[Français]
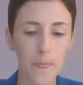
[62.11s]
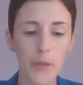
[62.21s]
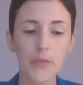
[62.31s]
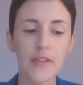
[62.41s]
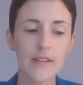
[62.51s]

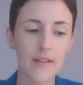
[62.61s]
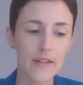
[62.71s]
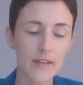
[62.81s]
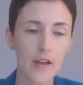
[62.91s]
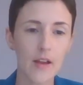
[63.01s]
dans
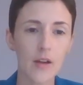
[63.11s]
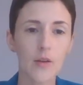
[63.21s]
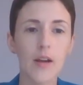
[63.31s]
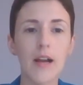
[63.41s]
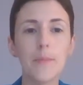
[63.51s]
certains
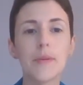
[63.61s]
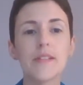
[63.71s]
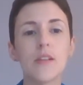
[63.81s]
cas, apaiser